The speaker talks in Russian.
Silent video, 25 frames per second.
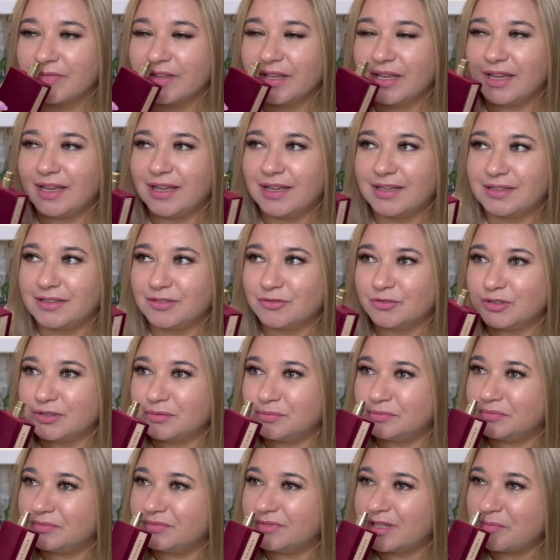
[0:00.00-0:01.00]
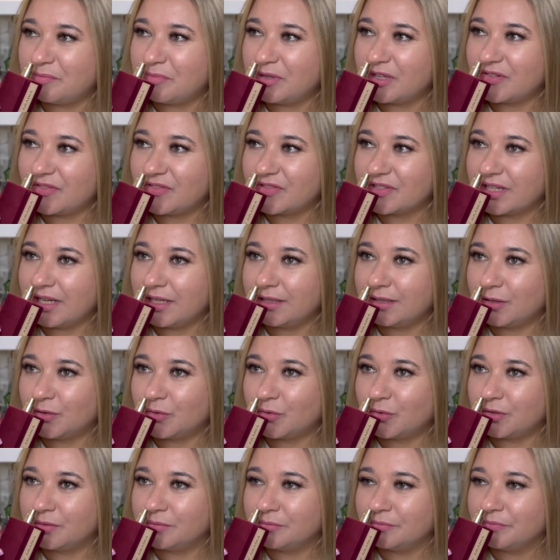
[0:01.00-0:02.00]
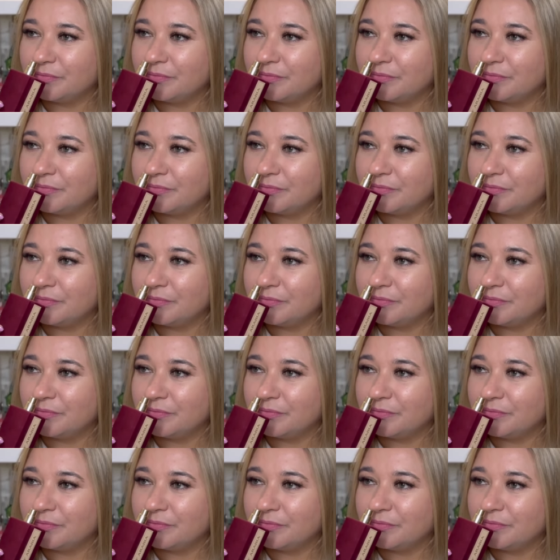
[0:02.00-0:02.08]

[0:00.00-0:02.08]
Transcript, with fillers: Это вот на первый взгляд такой